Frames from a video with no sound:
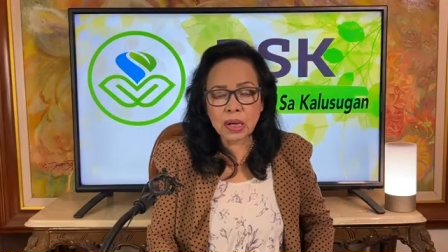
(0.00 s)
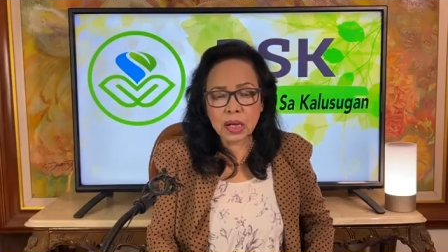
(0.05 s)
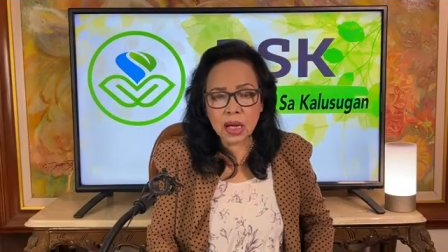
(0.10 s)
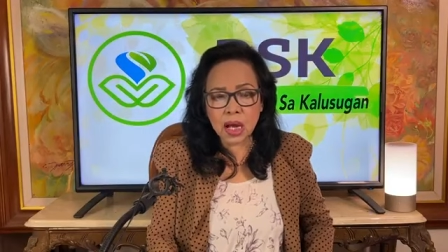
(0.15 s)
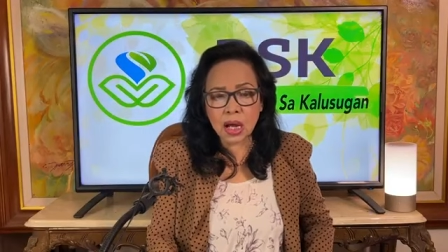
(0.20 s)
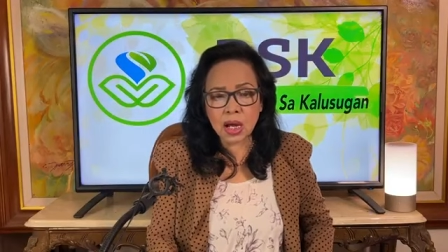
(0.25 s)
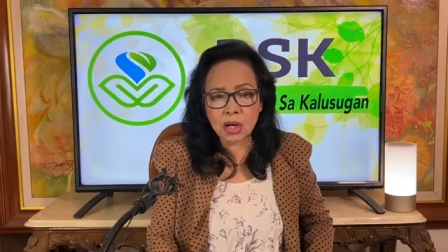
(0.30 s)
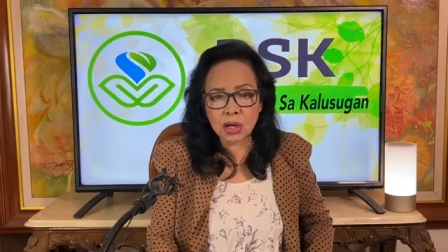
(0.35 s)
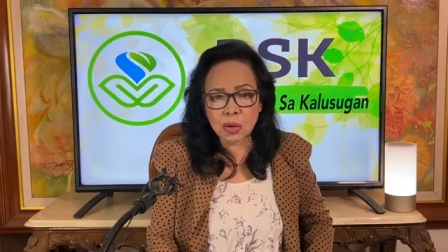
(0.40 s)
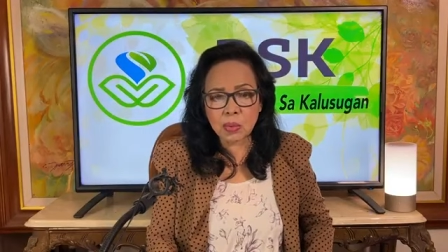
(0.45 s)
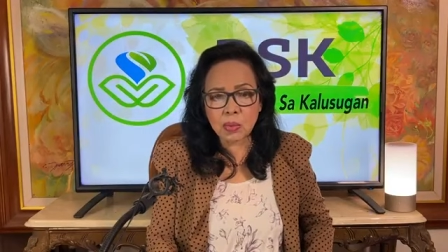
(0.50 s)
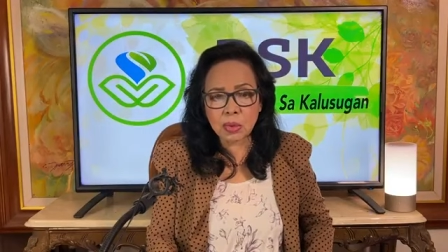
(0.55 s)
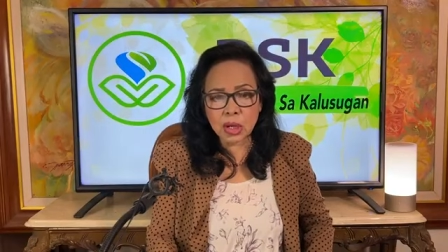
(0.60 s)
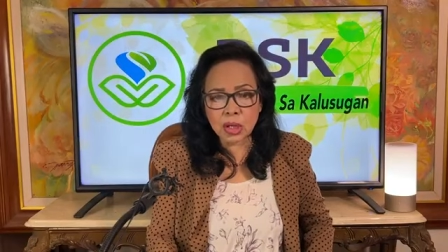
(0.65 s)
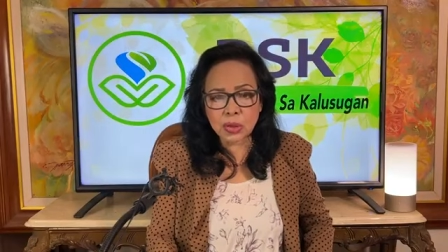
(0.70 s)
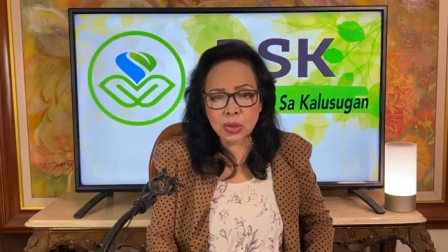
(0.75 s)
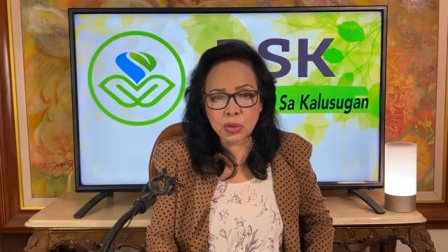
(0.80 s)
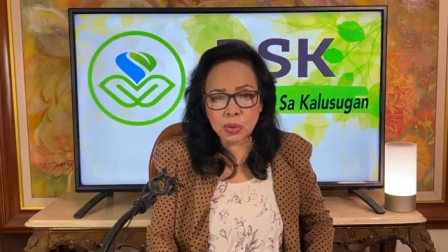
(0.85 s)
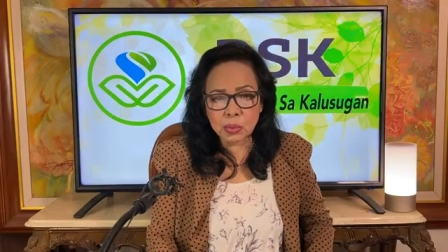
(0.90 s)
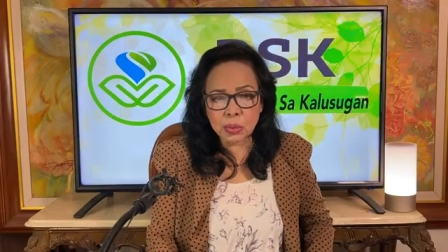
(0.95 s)
pagkakaroon
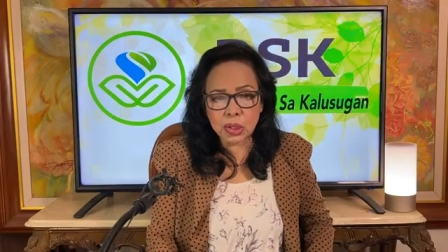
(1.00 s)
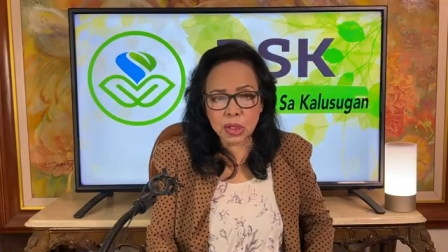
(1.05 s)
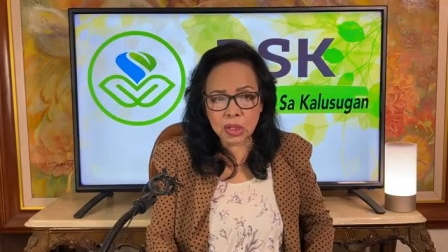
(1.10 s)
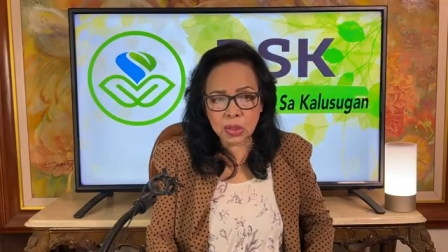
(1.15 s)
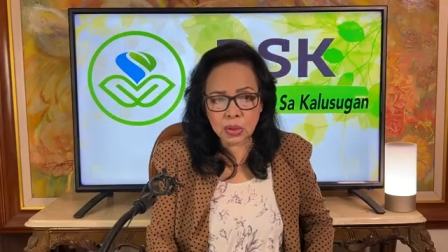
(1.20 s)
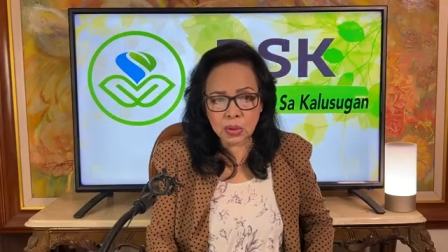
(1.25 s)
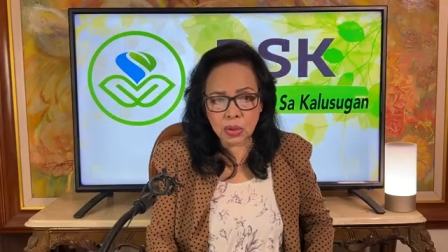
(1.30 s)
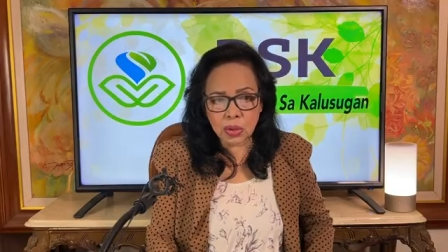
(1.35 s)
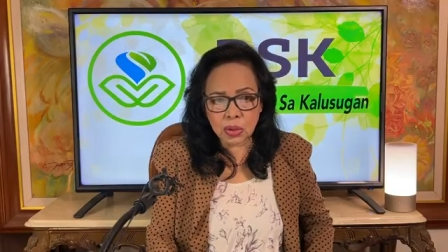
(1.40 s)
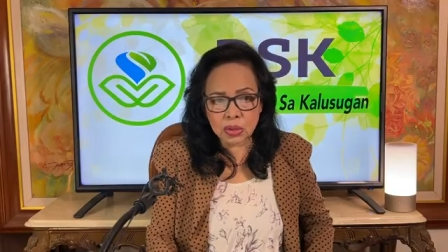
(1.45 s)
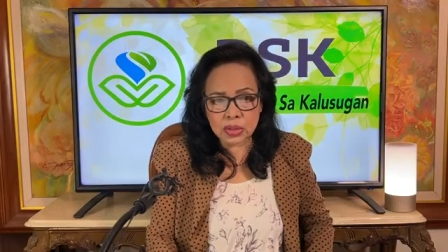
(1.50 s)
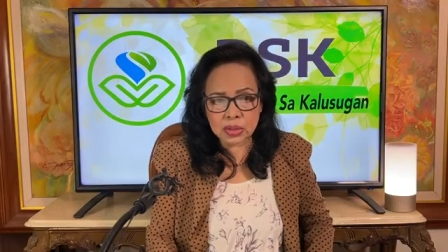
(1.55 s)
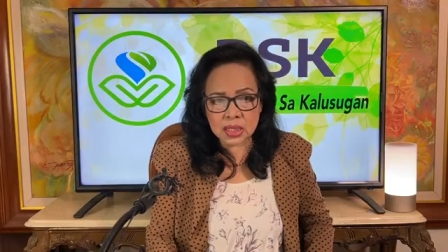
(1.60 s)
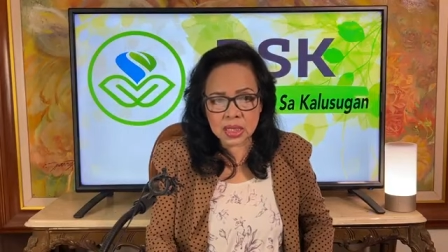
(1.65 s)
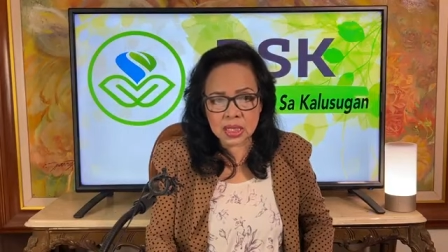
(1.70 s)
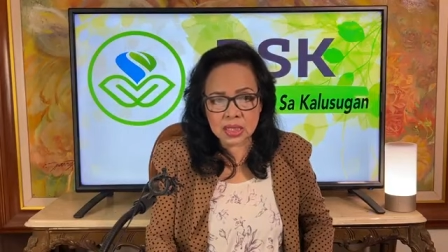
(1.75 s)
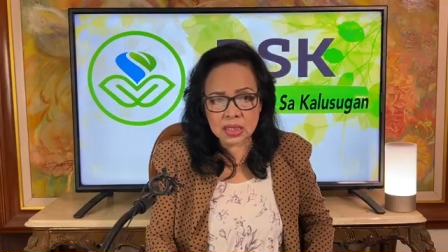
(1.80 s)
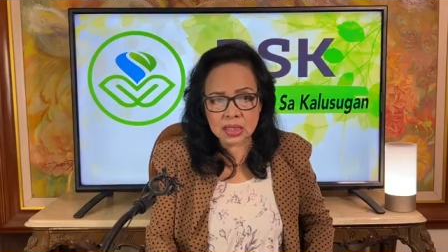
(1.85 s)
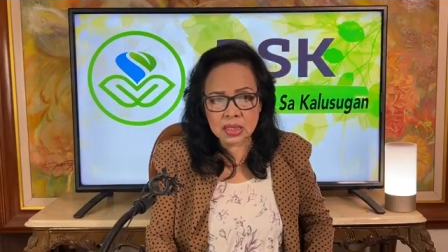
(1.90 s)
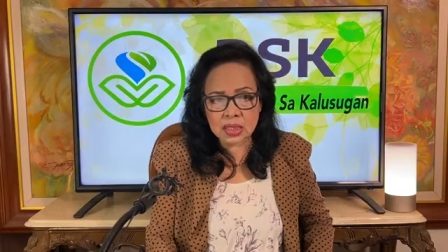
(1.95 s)
ng
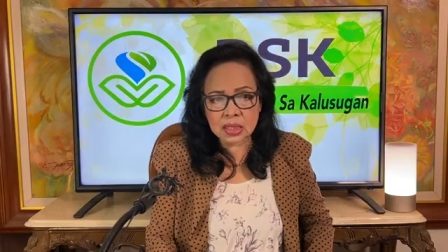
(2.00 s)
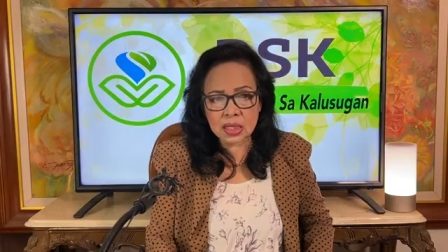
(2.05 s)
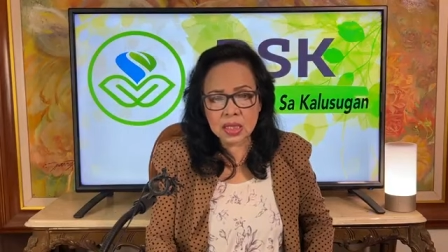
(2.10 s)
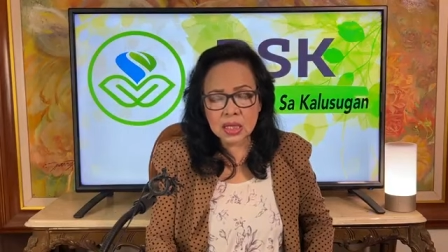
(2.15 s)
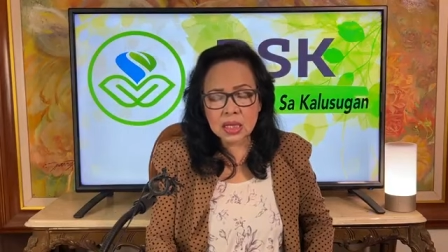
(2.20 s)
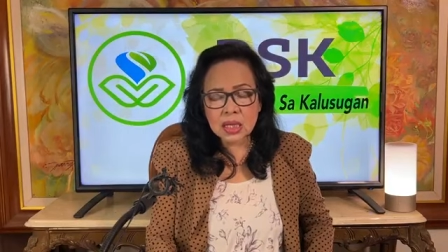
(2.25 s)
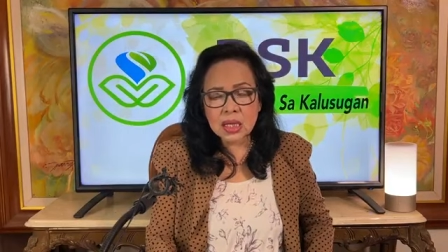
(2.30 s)
tuberculosis.